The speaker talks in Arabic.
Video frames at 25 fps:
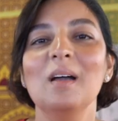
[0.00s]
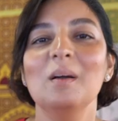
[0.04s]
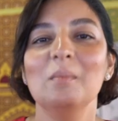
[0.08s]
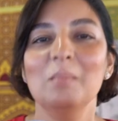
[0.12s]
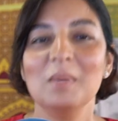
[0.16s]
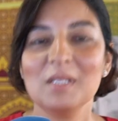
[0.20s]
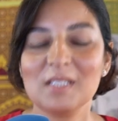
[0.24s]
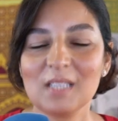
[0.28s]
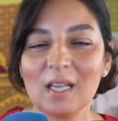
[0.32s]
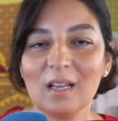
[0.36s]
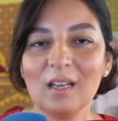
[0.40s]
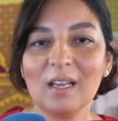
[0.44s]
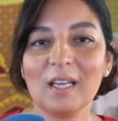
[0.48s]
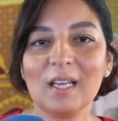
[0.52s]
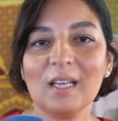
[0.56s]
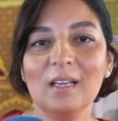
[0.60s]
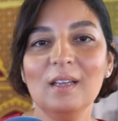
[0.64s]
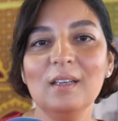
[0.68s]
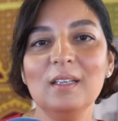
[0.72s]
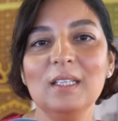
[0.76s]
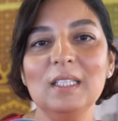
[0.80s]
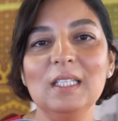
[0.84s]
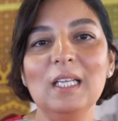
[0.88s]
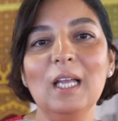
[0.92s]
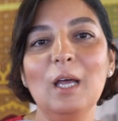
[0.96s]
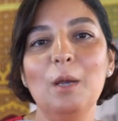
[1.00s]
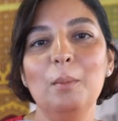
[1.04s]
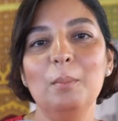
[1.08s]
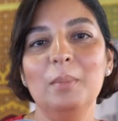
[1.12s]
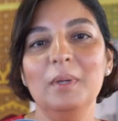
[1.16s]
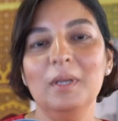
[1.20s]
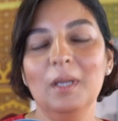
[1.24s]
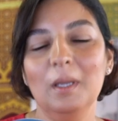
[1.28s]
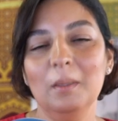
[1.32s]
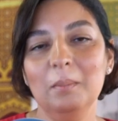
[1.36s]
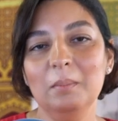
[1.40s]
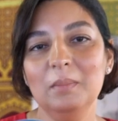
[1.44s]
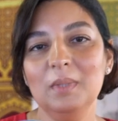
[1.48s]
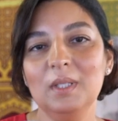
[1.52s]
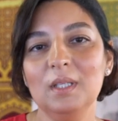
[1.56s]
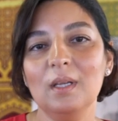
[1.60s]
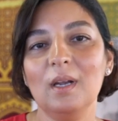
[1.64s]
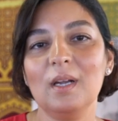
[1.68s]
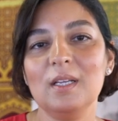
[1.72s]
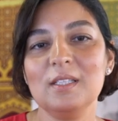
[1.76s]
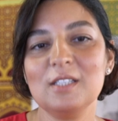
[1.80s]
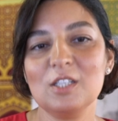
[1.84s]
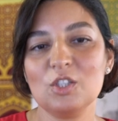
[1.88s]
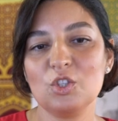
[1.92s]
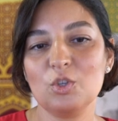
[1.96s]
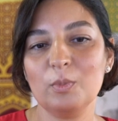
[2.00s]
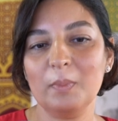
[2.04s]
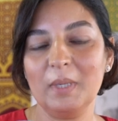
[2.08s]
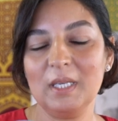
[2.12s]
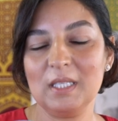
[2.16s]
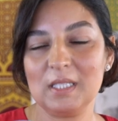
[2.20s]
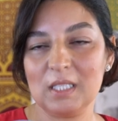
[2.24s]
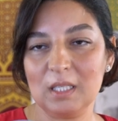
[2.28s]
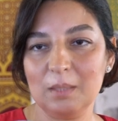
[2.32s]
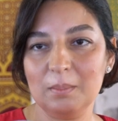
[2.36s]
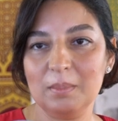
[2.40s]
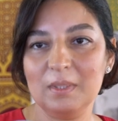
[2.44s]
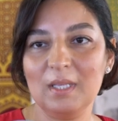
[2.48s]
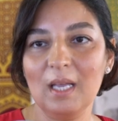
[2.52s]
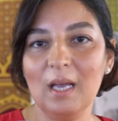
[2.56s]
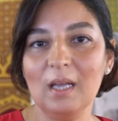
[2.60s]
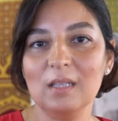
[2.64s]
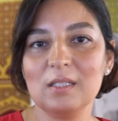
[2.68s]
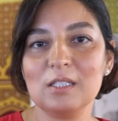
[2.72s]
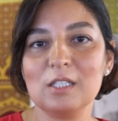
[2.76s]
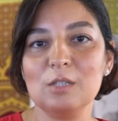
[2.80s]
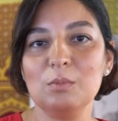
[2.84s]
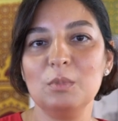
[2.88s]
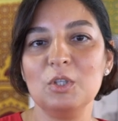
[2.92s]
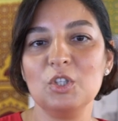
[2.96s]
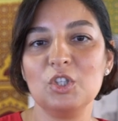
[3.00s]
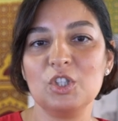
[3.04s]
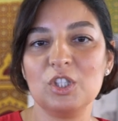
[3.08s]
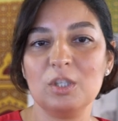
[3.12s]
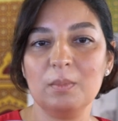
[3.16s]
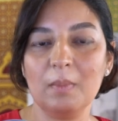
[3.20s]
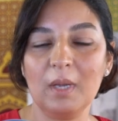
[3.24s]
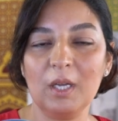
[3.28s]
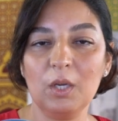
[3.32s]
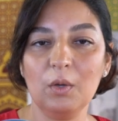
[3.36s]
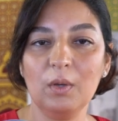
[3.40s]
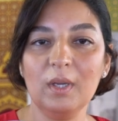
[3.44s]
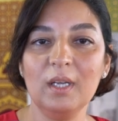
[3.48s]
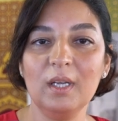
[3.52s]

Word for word: مساء الخير الهام بن عمي رئيسه جمعيه ابداع التنميه الاجتماعيه